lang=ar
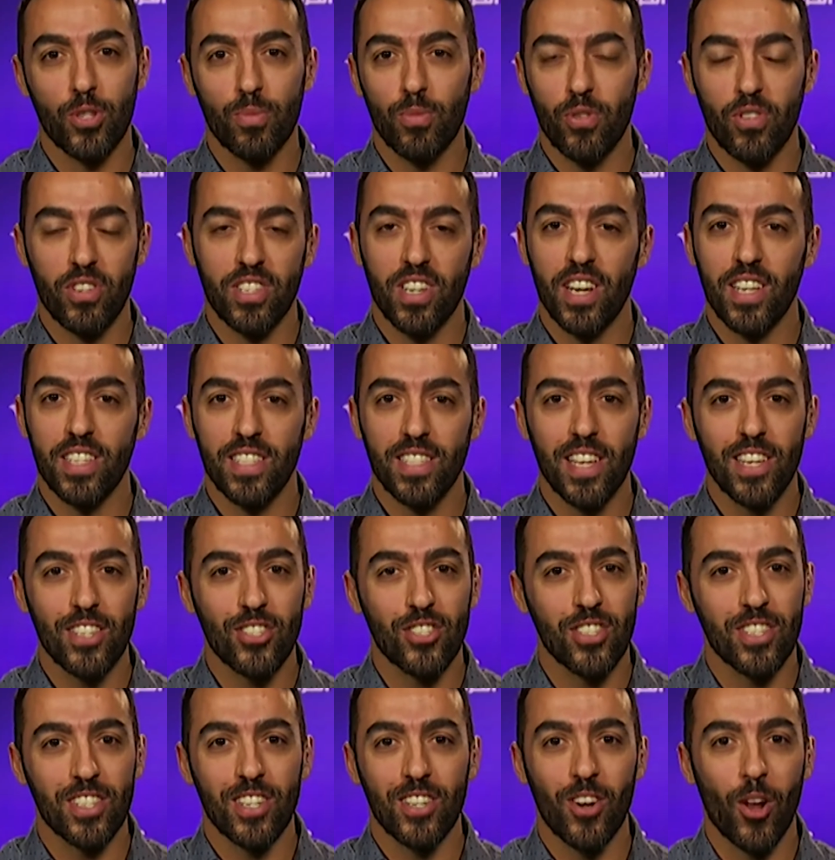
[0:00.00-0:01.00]
قبل
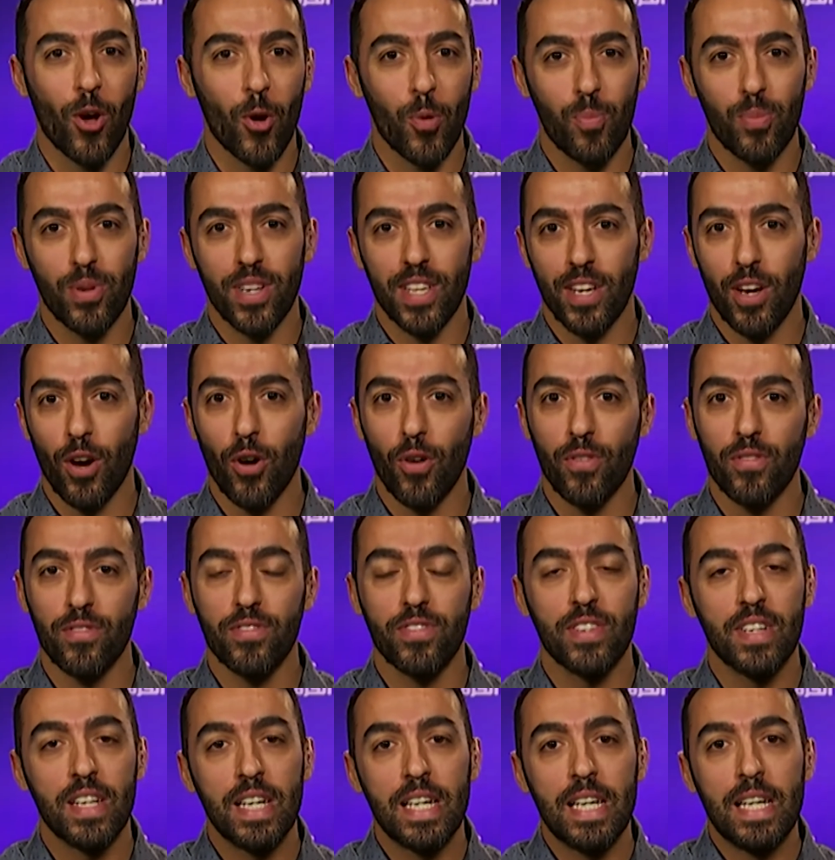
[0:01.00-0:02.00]
ست سنوات كانت
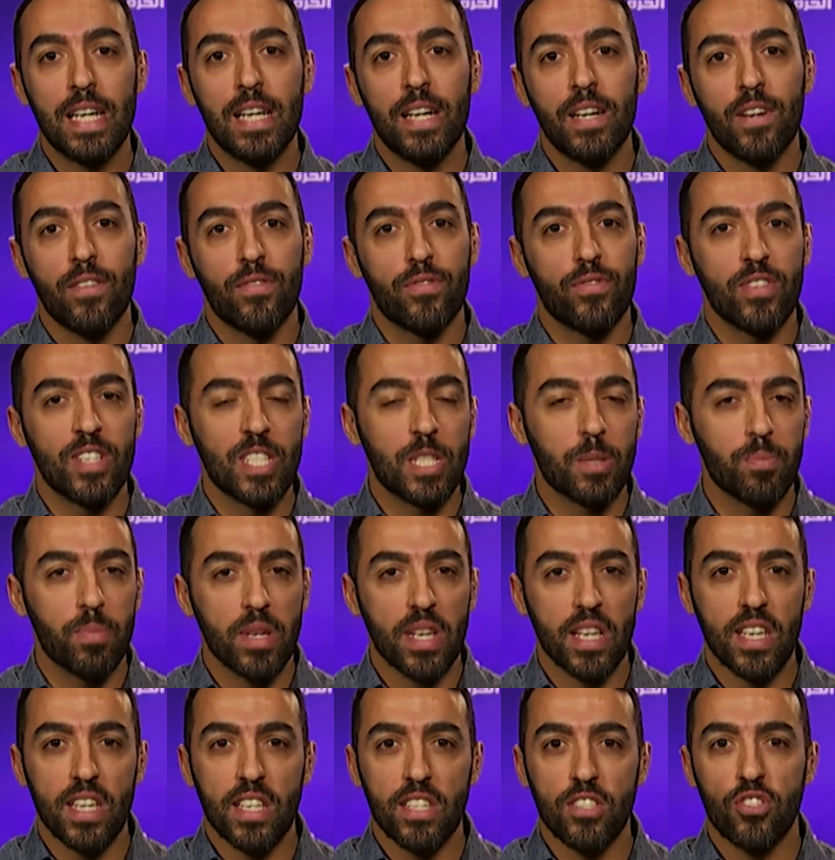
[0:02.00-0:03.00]
هناك محاولة
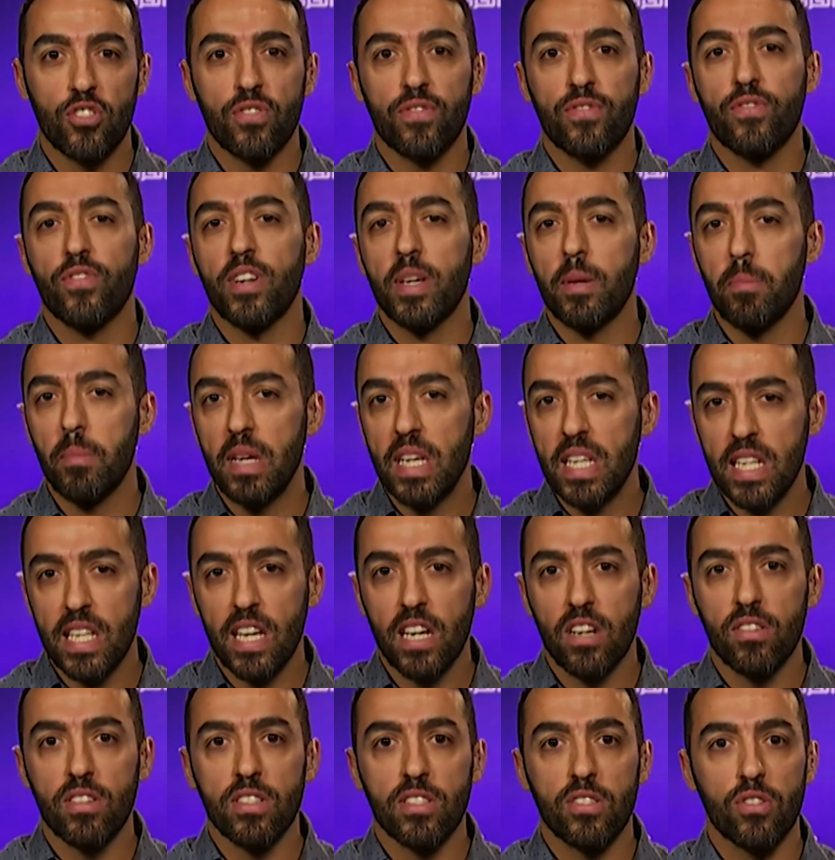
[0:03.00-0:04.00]

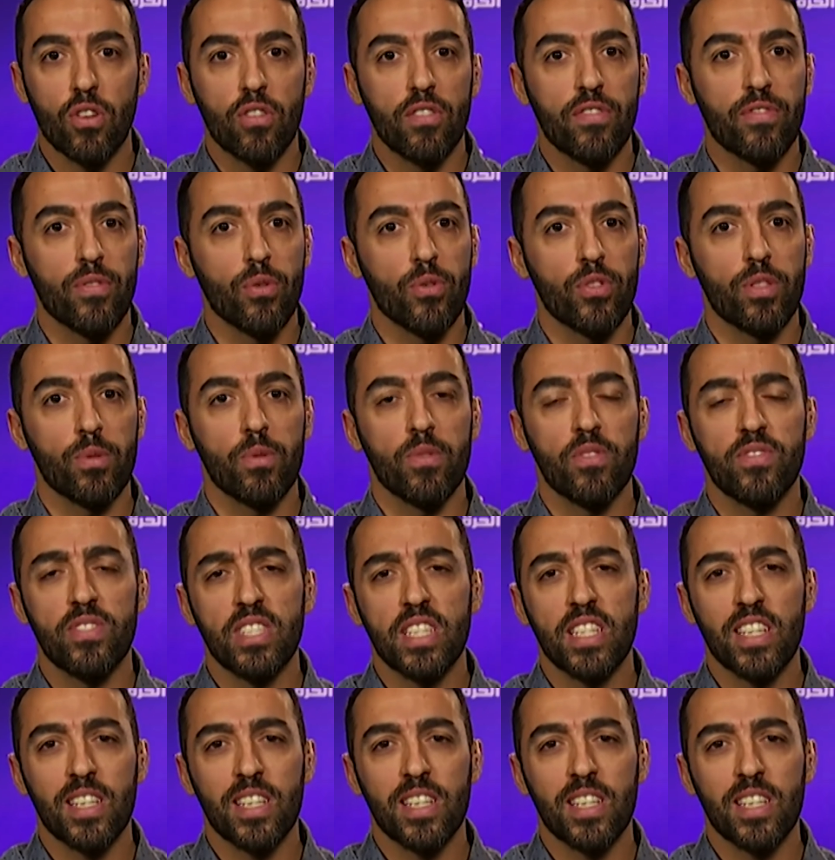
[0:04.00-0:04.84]
للدمقرطه وحرية